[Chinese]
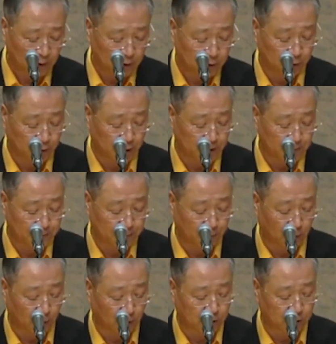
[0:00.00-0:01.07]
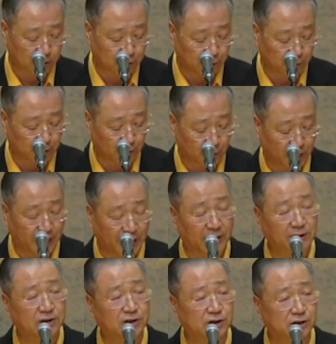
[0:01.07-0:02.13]
学博学会
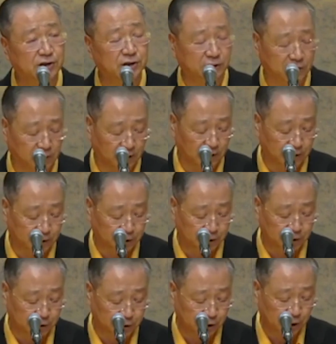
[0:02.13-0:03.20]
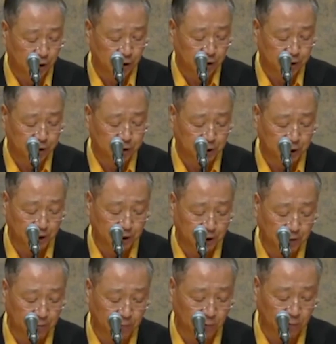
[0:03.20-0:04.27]
是可止，
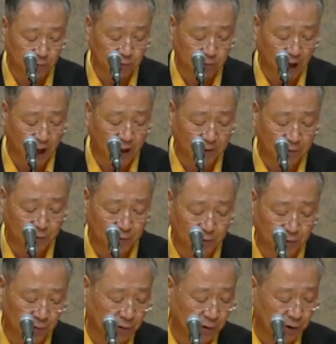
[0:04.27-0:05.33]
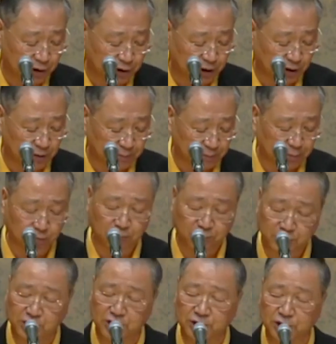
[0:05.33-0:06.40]
切勿贪欲心不
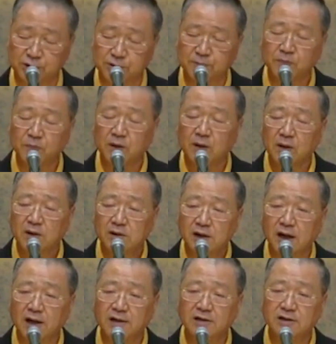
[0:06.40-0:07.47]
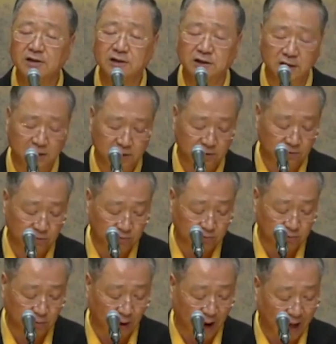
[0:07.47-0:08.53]
止。人生
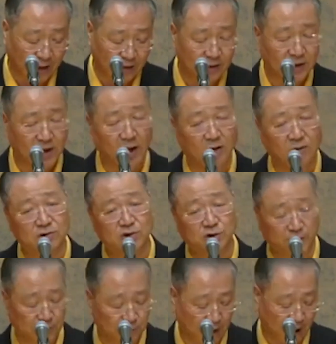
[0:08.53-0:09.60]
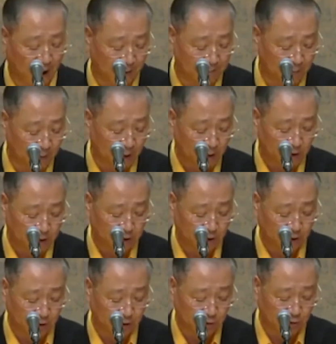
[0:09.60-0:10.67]
如碗要随缘，
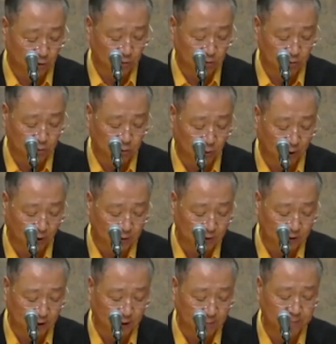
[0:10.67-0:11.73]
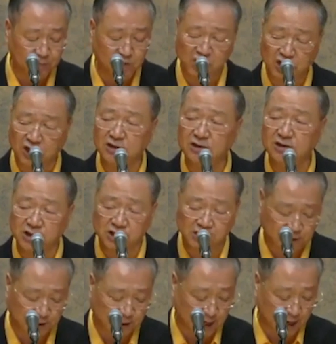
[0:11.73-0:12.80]
心中装神清晰
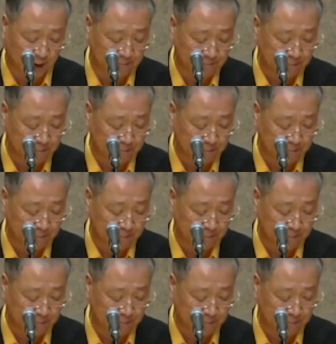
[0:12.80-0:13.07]
见，